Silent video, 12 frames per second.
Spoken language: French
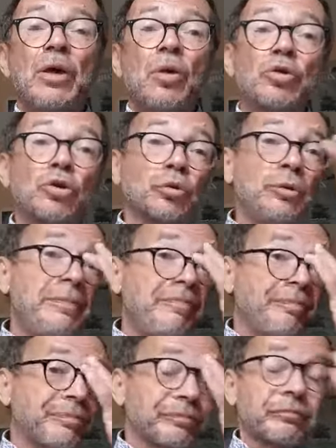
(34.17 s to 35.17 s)
Aujourd'hui,
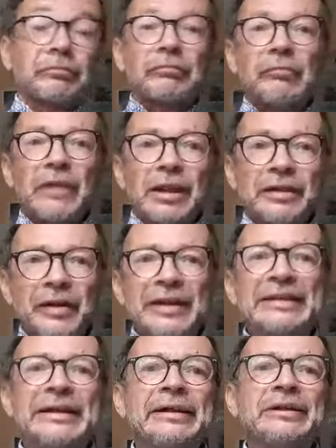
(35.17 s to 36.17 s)
dans
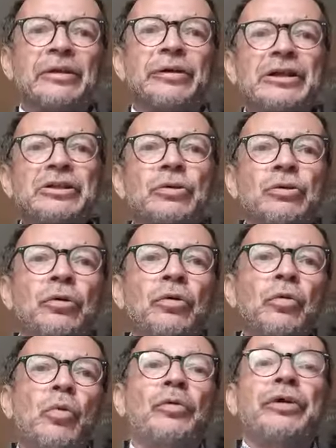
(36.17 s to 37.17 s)
les théâtres
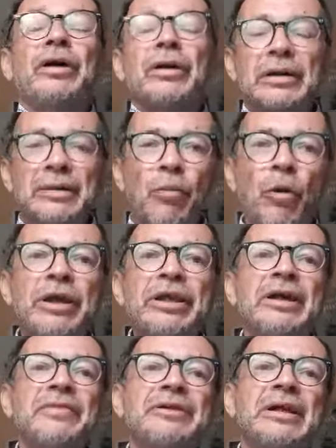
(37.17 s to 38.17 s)
nationaux, où on a les
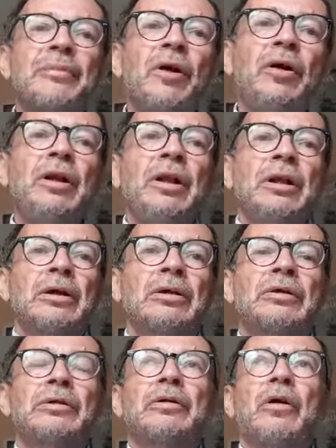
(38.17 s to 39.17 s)
moyens évidemment,
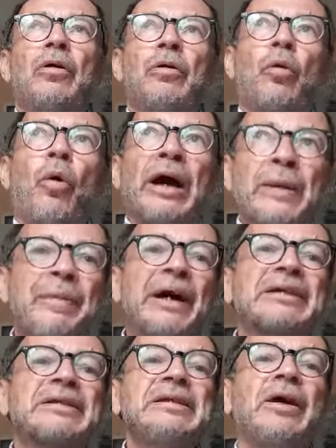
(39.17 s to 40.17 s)
euh, on
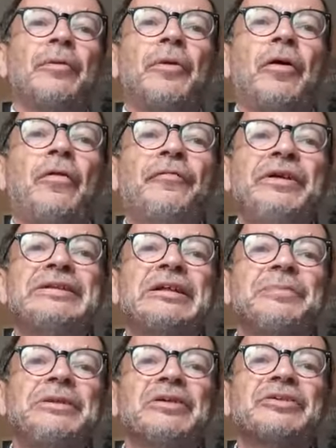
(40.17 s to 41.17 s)
répartit en, fait
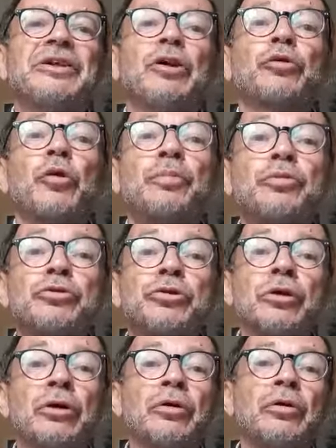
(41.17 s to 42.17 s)
cette mise en scène entre
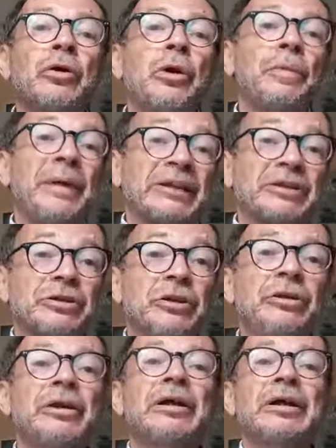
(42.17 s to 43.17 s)
plusieurs euh,
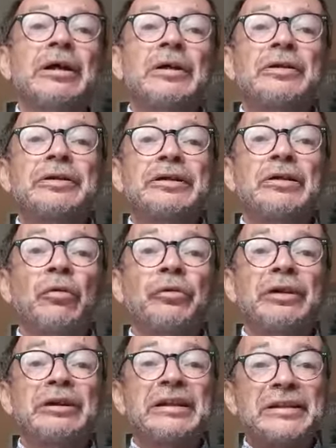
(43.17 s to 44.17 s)
personnes euh, qui ont
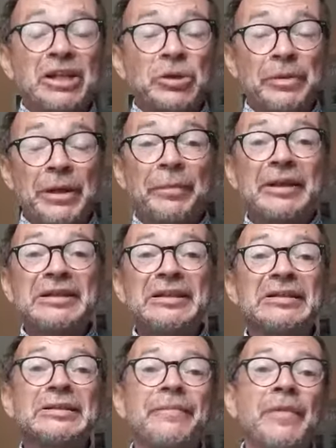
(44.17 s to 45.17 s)
des, des tâches bien
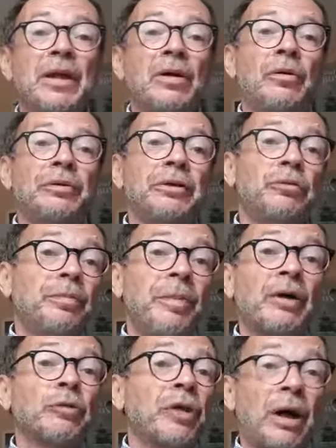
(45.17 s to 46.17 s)
précises. On a d'une
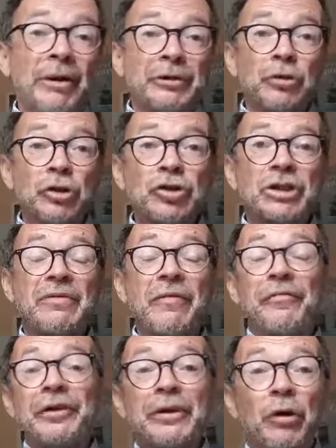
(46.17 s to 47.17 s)
part le dramaturge qui va
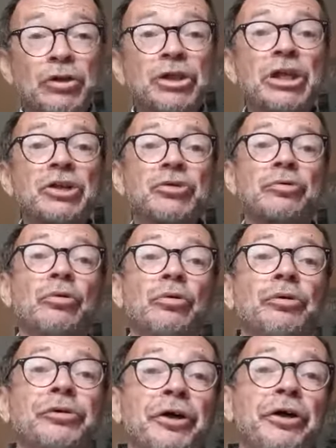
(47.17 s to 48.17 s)
faire des recherches sur
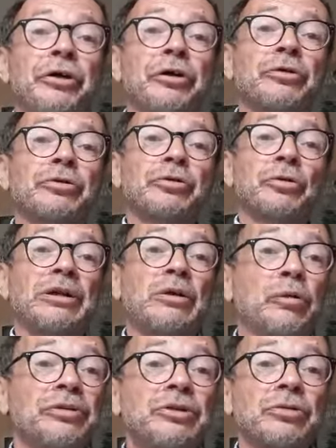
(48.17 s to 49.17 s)
l'auteur, sur les
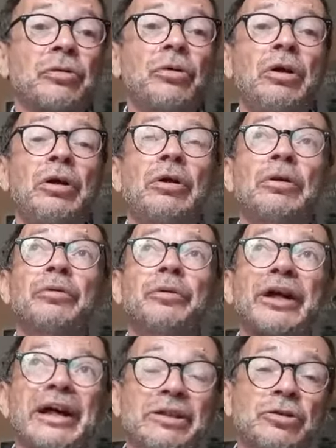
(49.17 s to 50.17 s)
conditions de
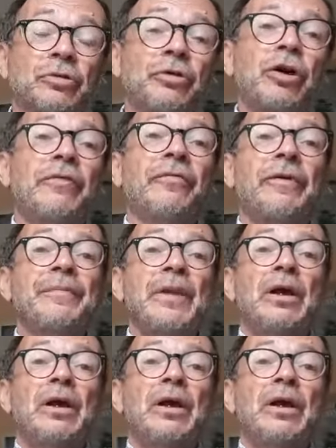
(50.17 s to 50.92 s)
création de l'œuvre.